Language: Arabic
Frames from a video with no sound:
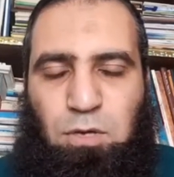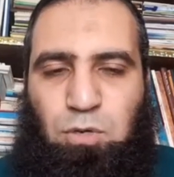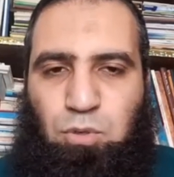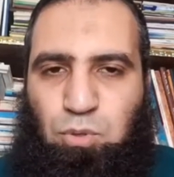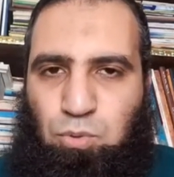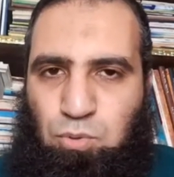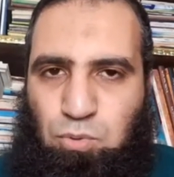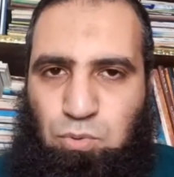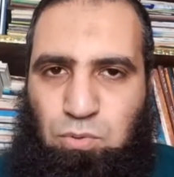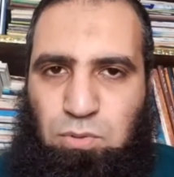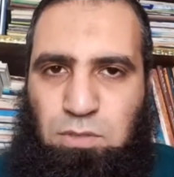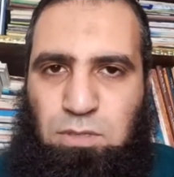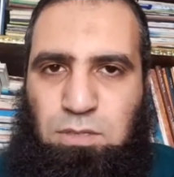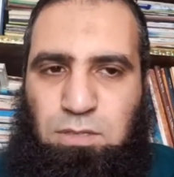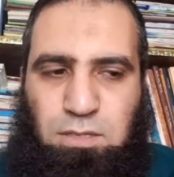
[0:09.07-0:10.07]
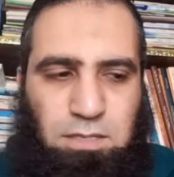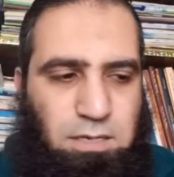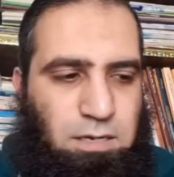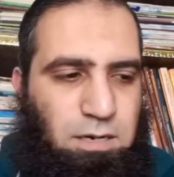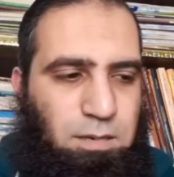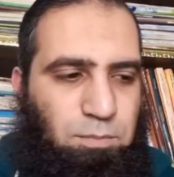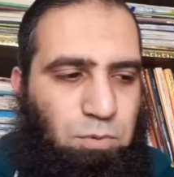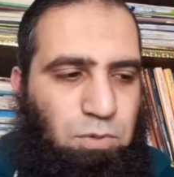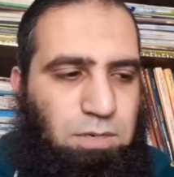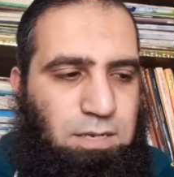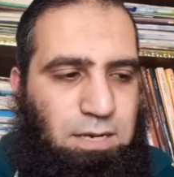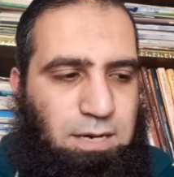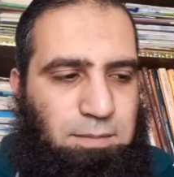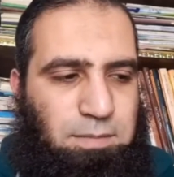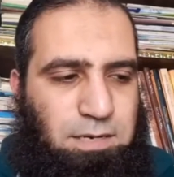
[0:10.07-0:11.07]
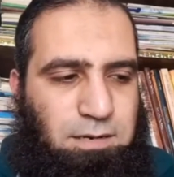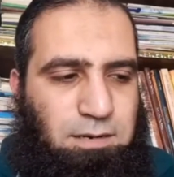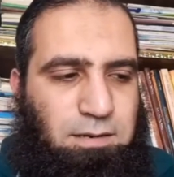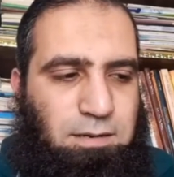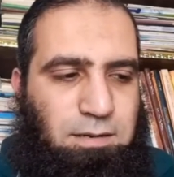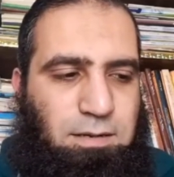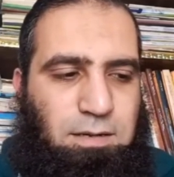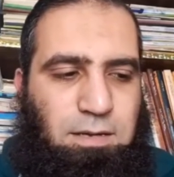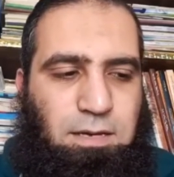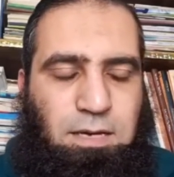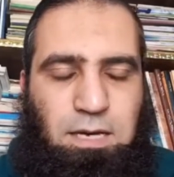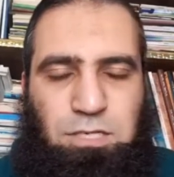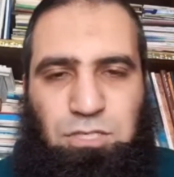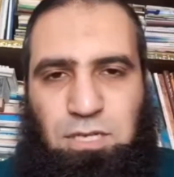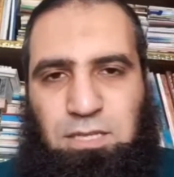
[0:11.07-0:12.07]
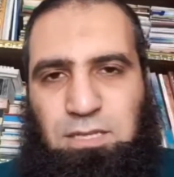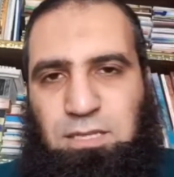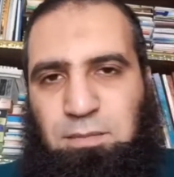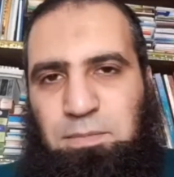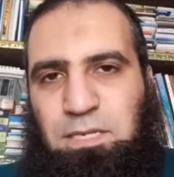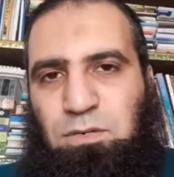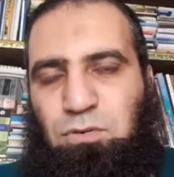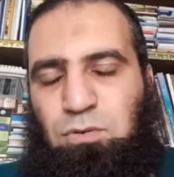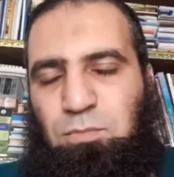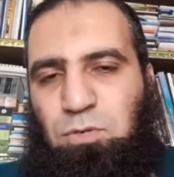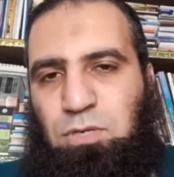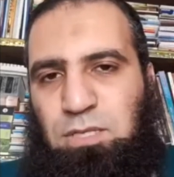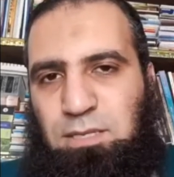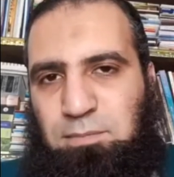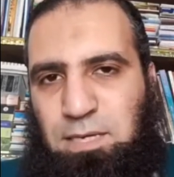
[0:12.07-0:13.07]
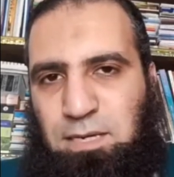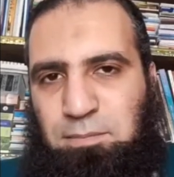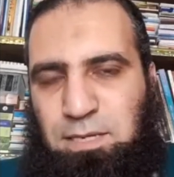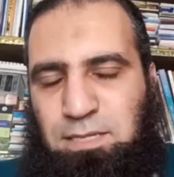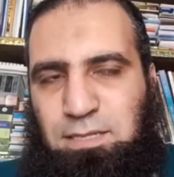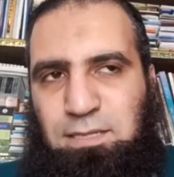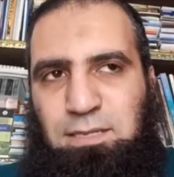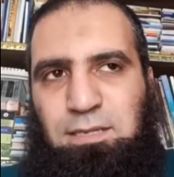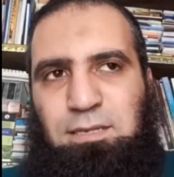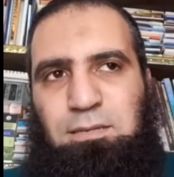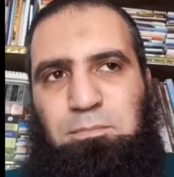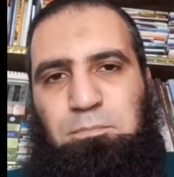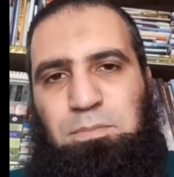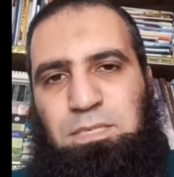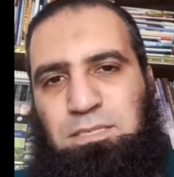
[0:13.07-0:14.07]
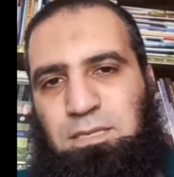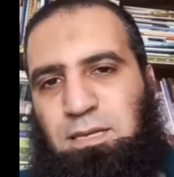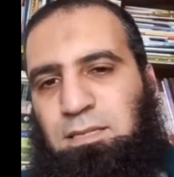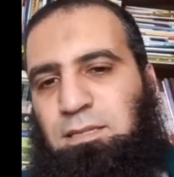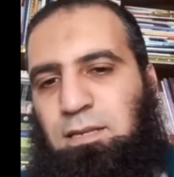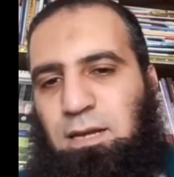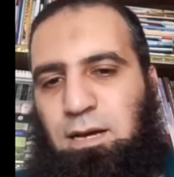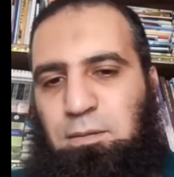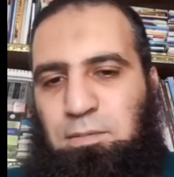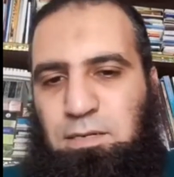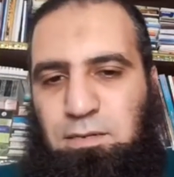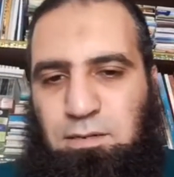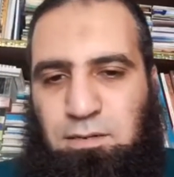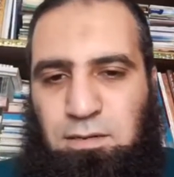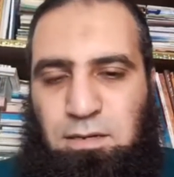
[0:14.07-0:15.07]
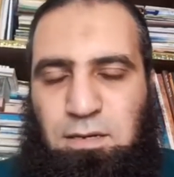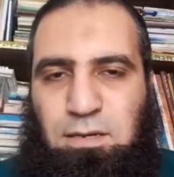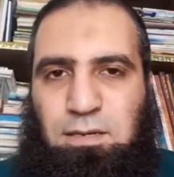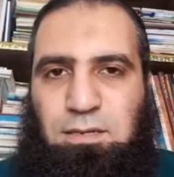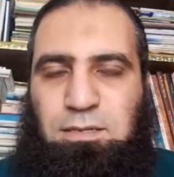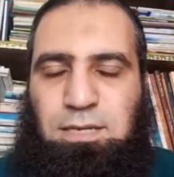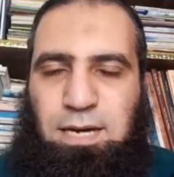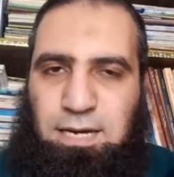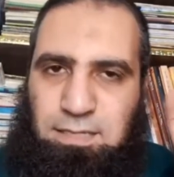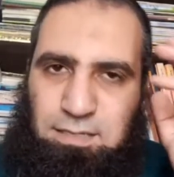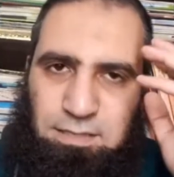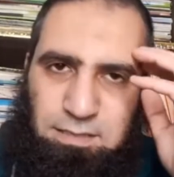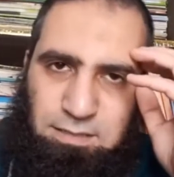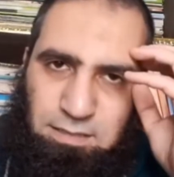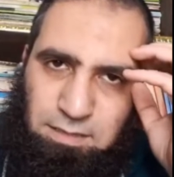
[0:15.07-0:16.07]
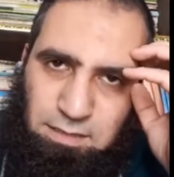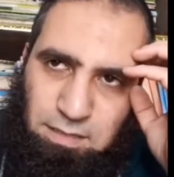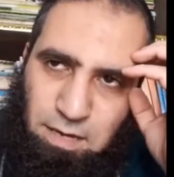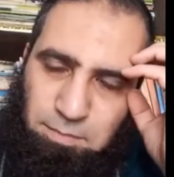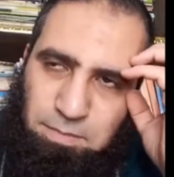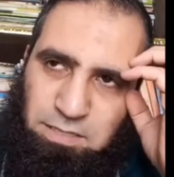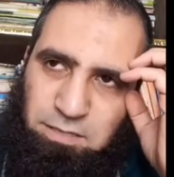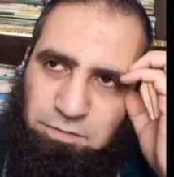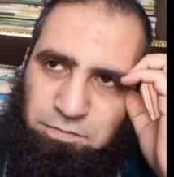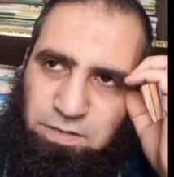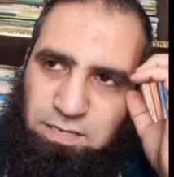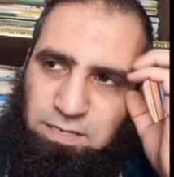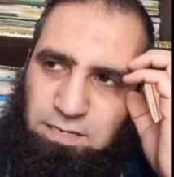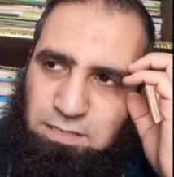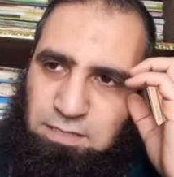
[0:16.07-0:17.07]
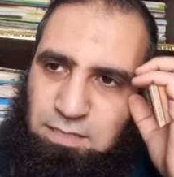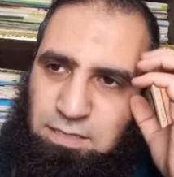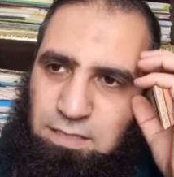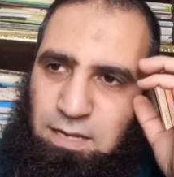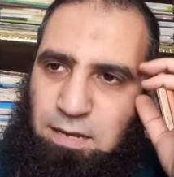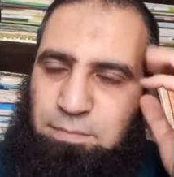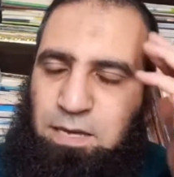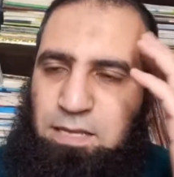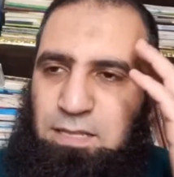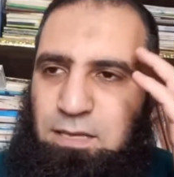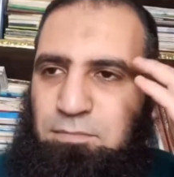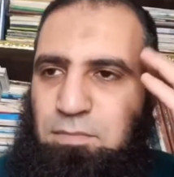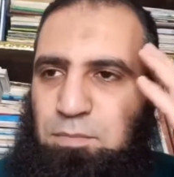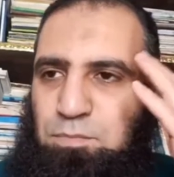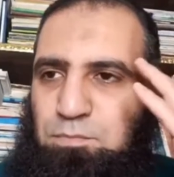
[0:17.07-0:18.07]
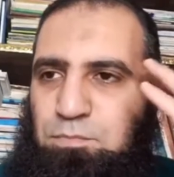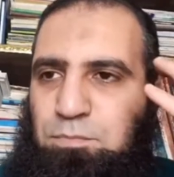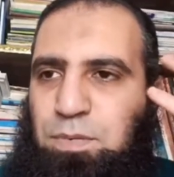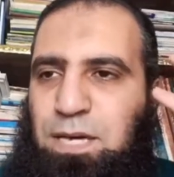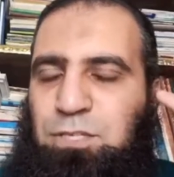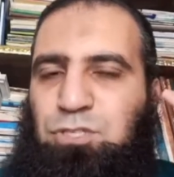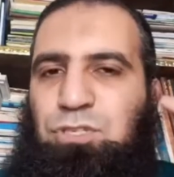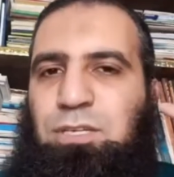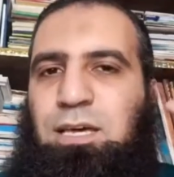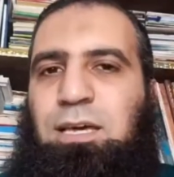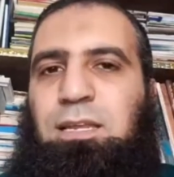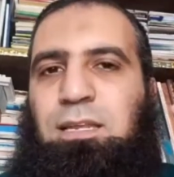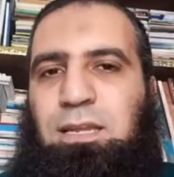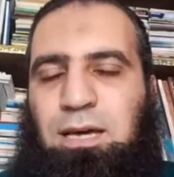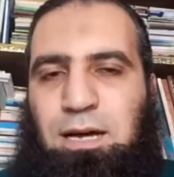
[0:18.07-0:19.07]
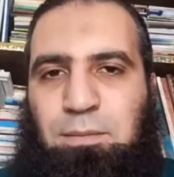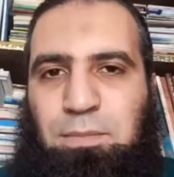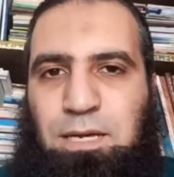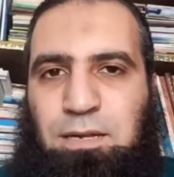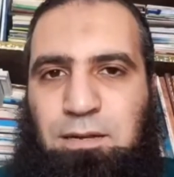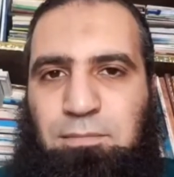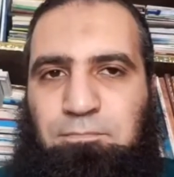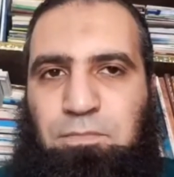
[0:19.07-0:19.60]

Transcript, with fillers: كونوا لقبول العمل أشد منكم اهتماما بذات العمل يعني نطلع من فكرة ان انا بهتم باشكال الاعمال